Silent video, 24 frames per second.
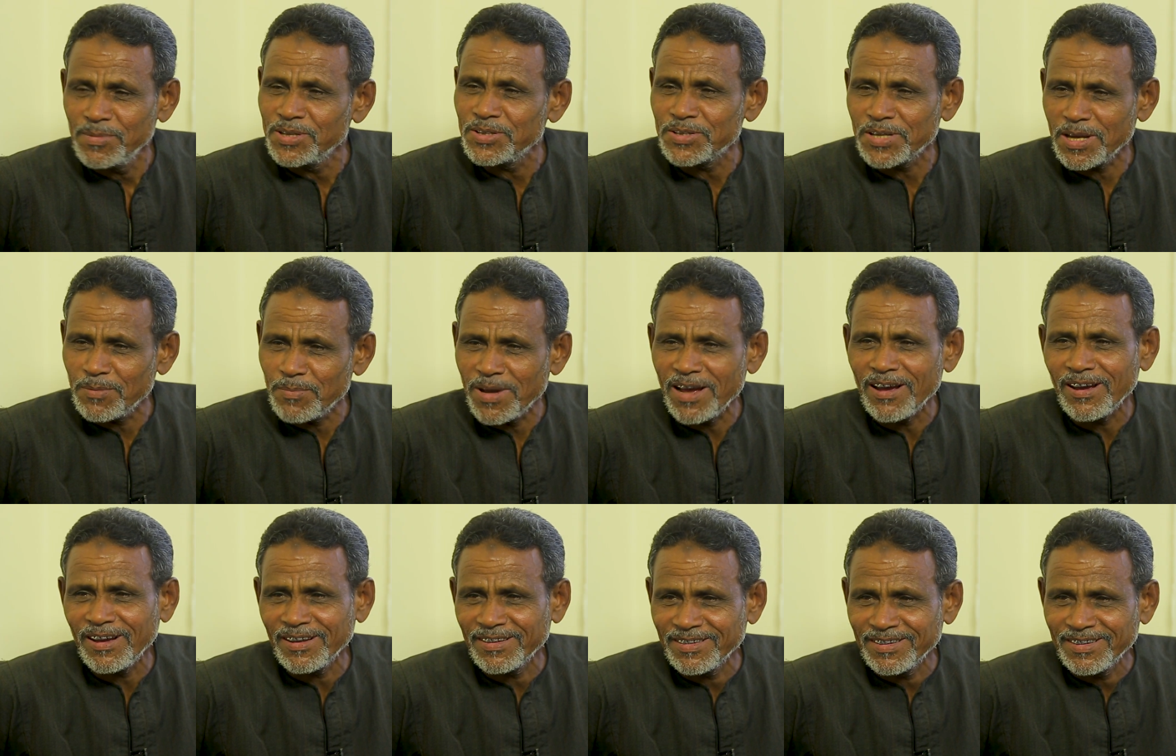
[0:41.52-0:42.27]
من
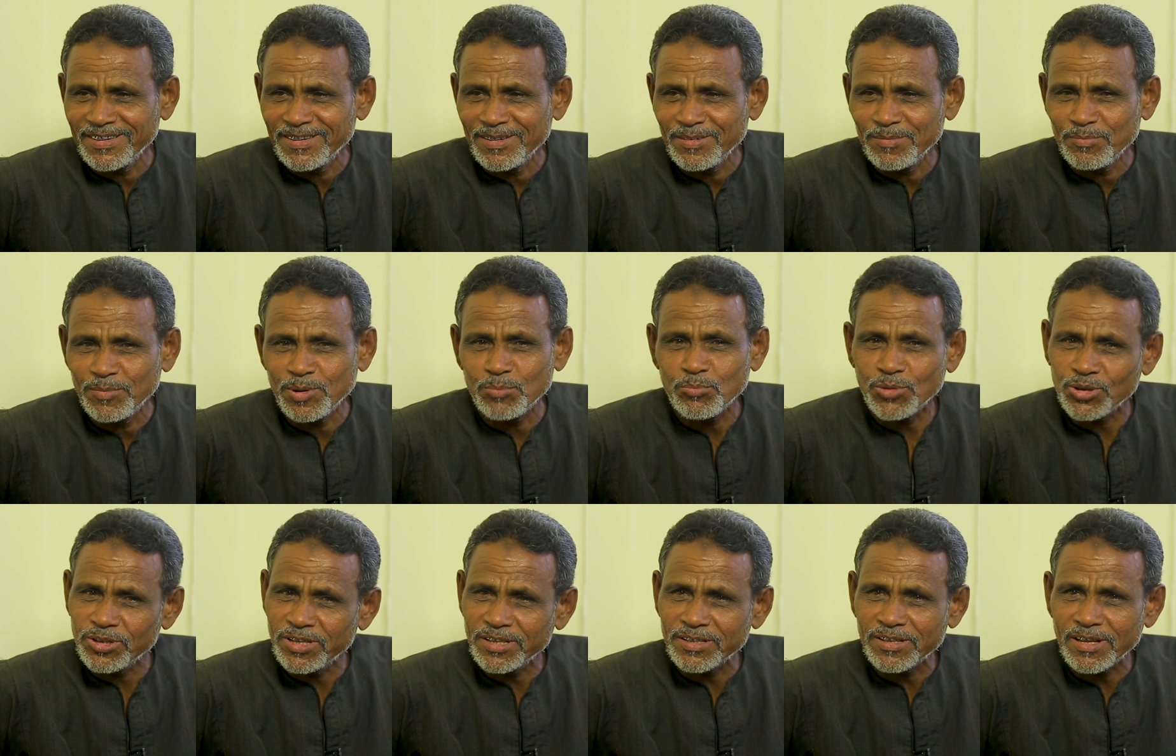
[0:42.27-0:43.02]
زمان من
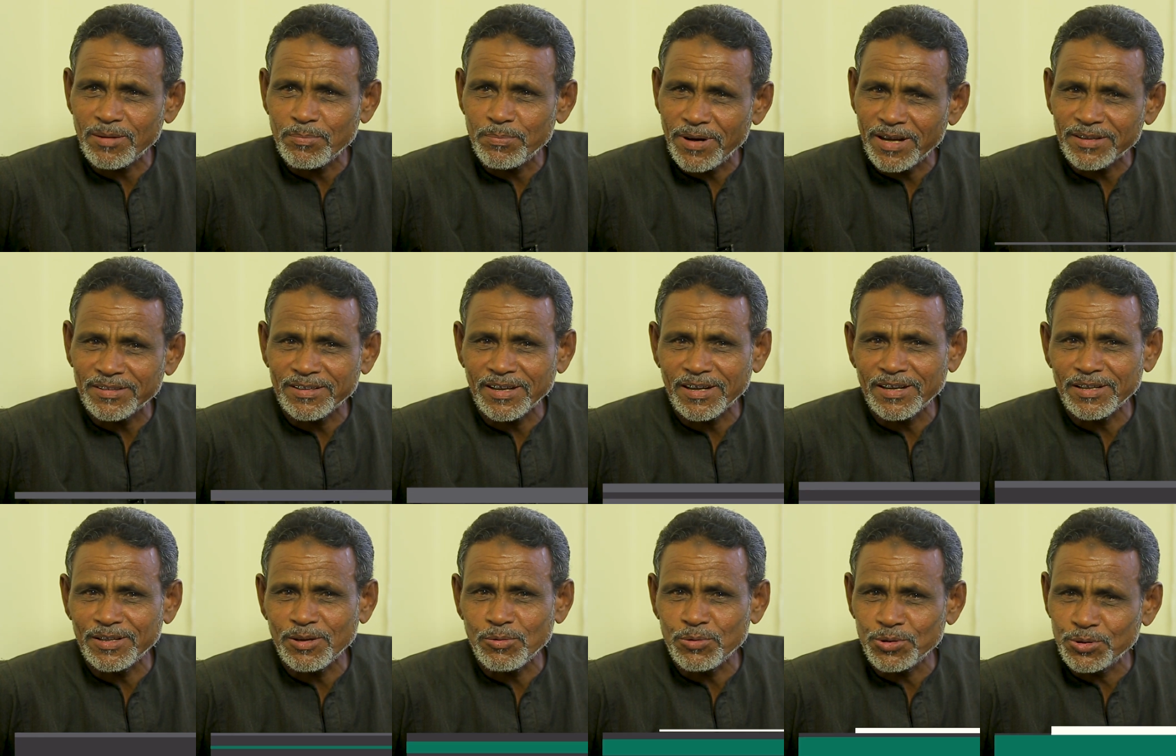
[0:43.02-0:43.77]
مدة طباتنا
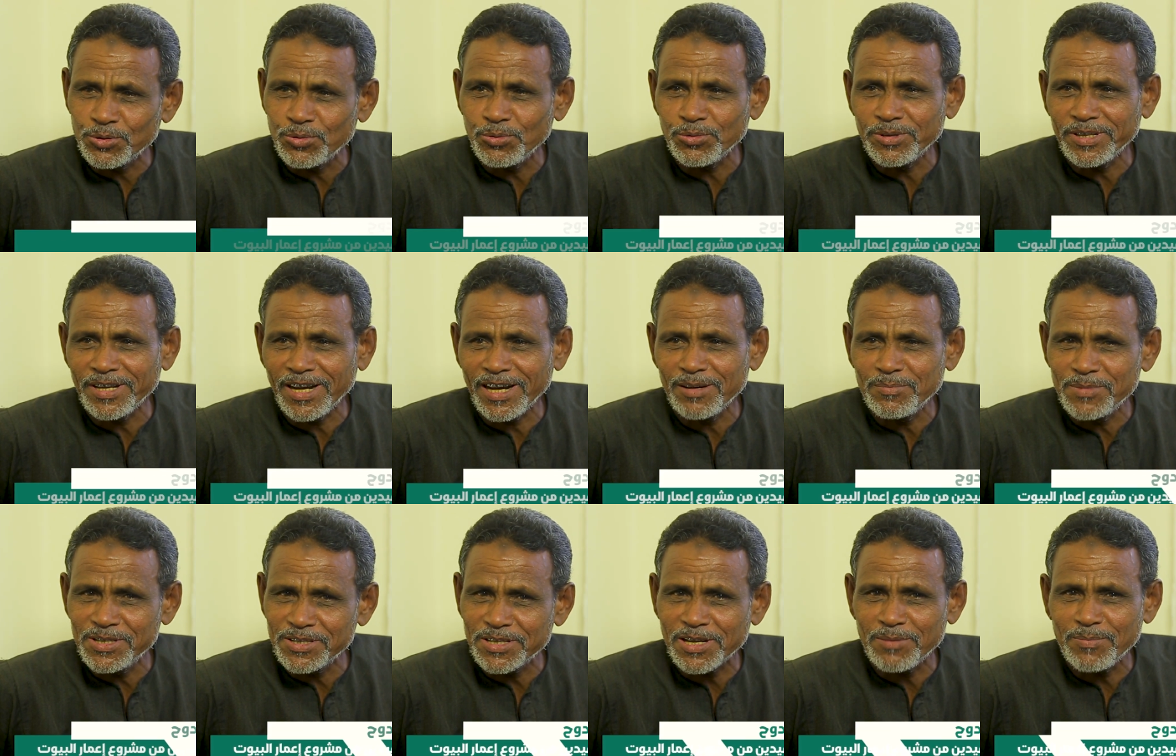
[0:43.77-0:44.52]
كده وجدودنا يعني
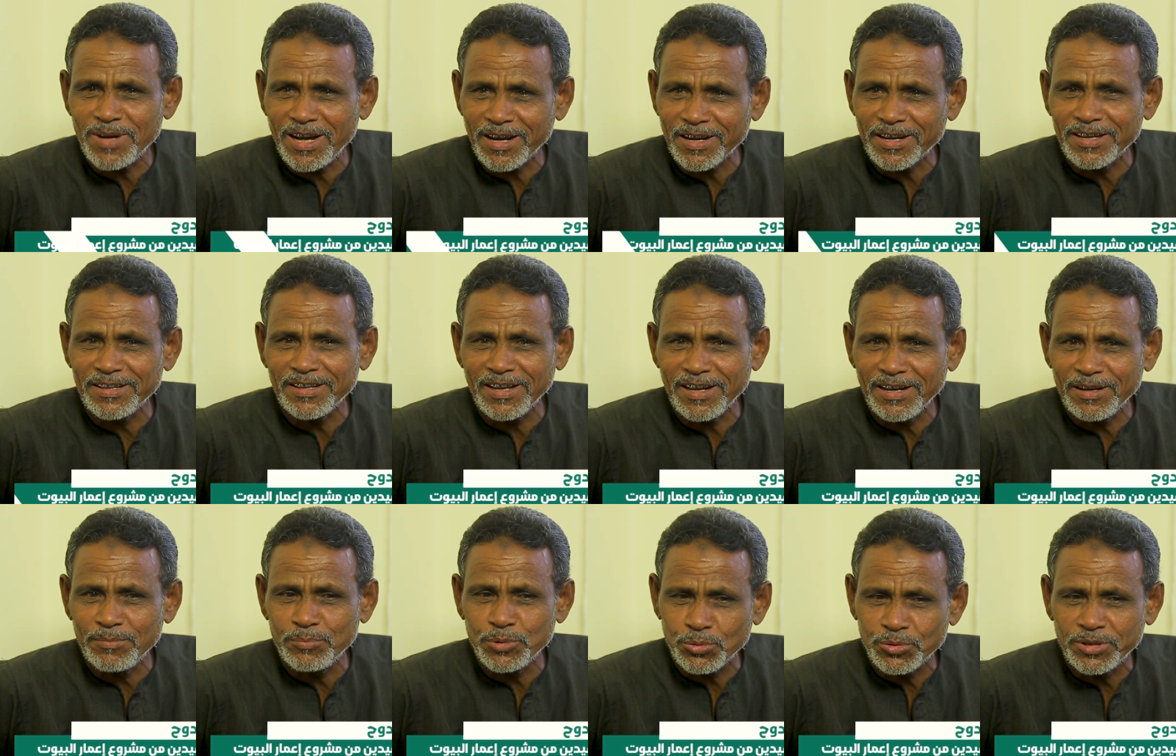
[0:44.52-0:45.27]
من زمان كده
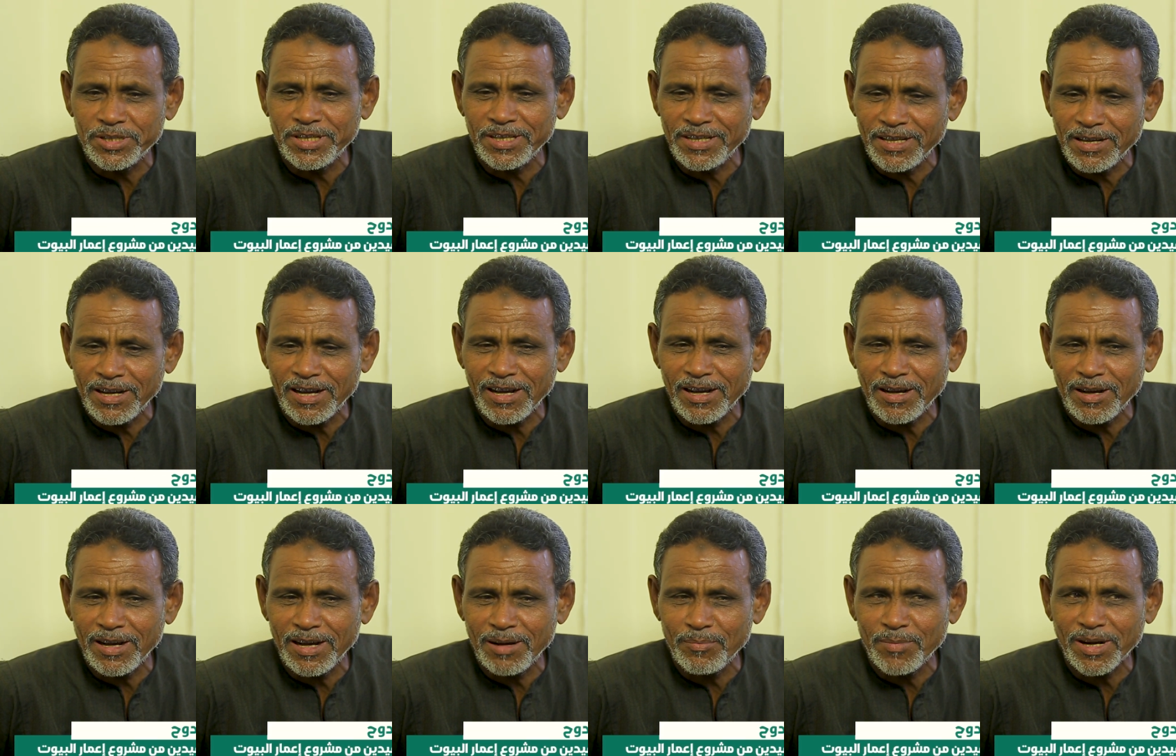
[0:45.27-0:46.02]
البيوت دي
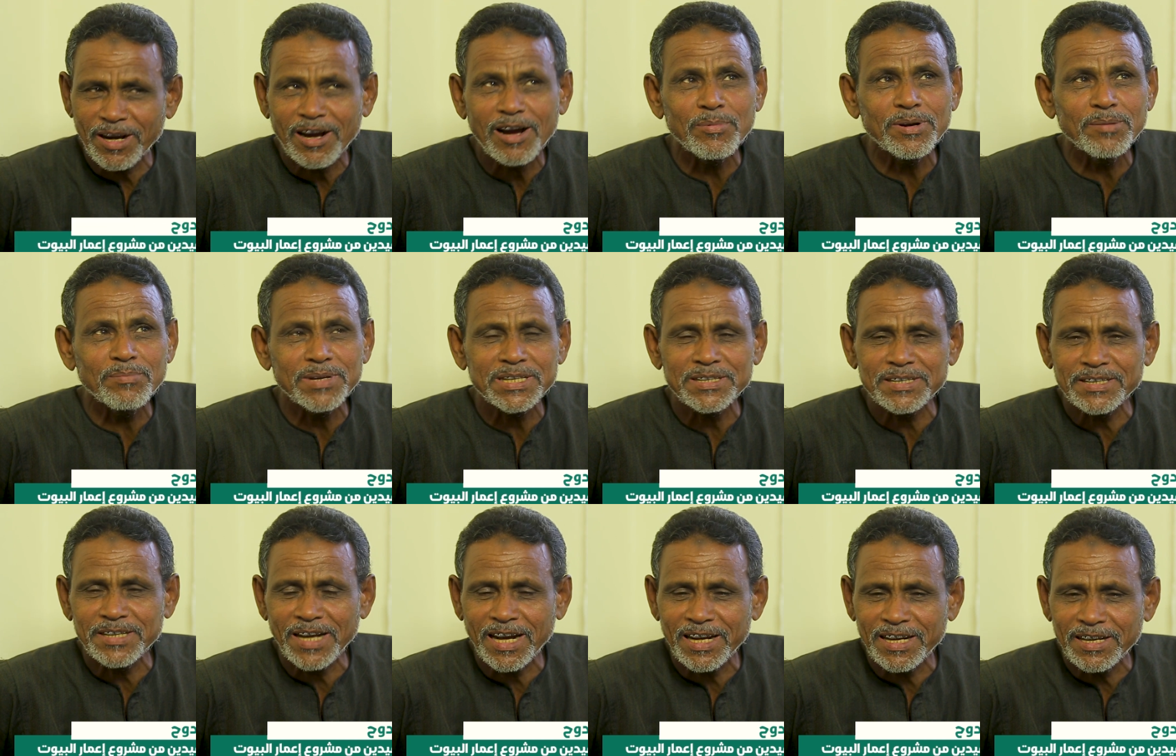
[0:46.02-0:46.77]
آه، من قبل
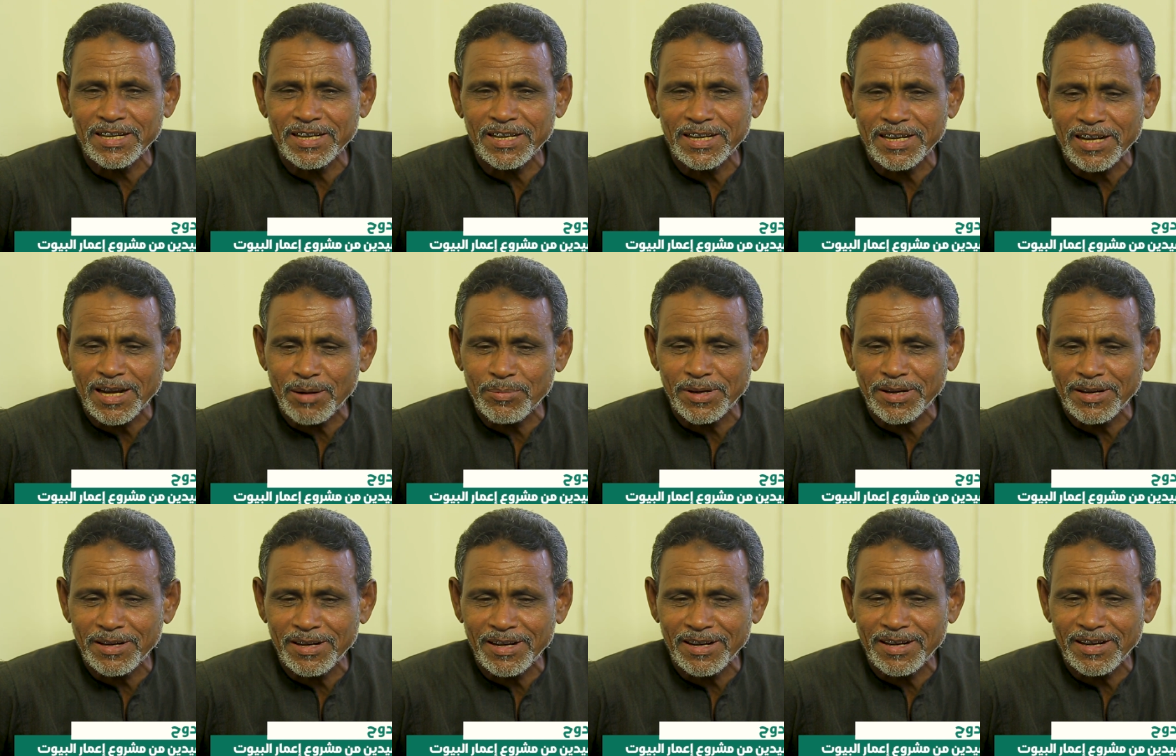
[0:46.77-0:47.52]
بس يعني قبل